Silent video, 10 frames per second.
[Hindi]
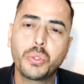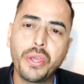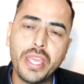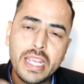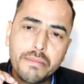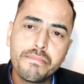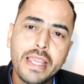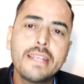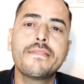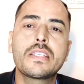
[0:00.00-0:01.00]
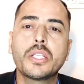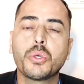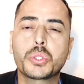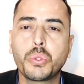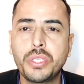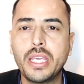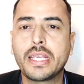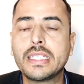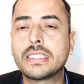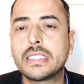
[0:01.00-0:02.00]
तो एक मेन वजह दोस्तों ये
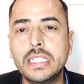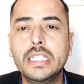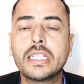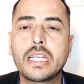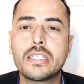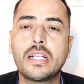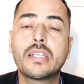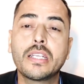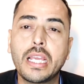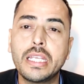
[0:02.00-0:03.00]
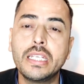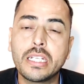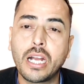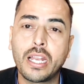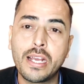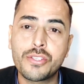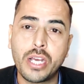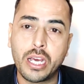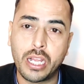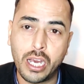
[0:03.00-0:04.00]
है कि सीट का रिजल्ट नहीं निकाला
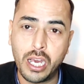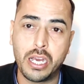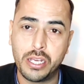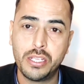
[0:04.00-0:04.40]
जा रहा